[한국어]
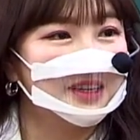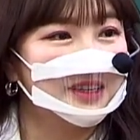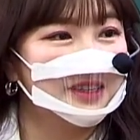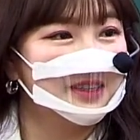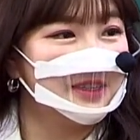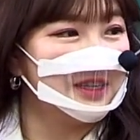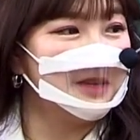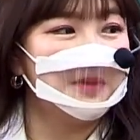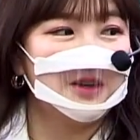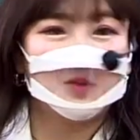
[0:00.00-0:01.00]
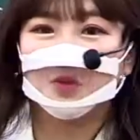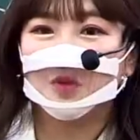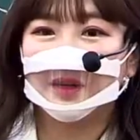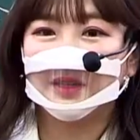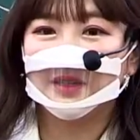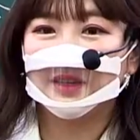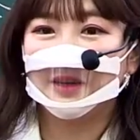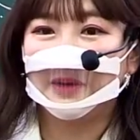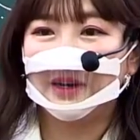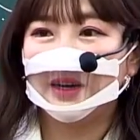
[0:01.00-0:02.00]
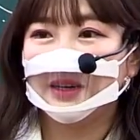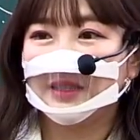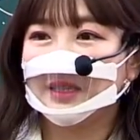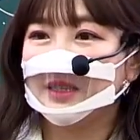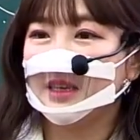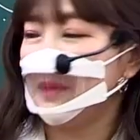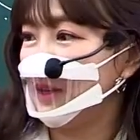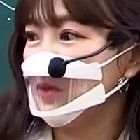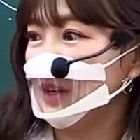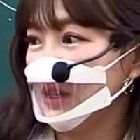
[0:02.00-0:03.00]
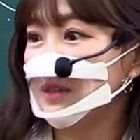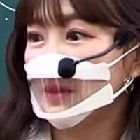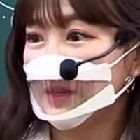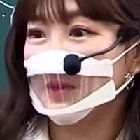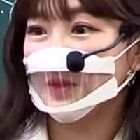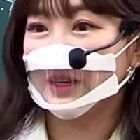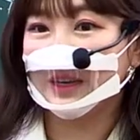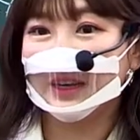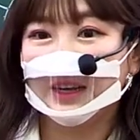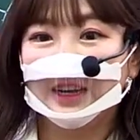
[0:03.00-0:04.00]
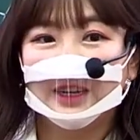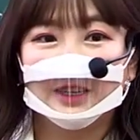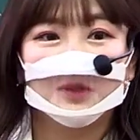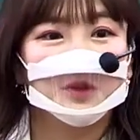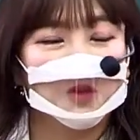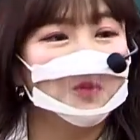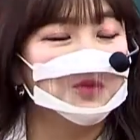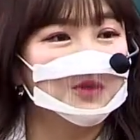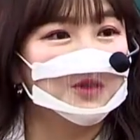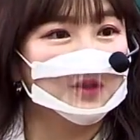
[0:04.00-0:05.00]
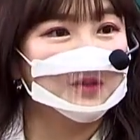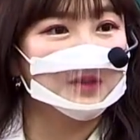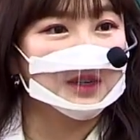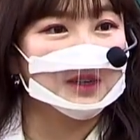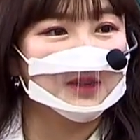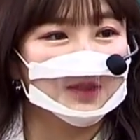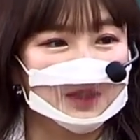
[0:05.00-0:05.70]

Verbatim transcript: 그 이메일 주소 만들 때막 GD 마누라 이렇게 만들었다가 나중에 너무 부끄러운 약간 그런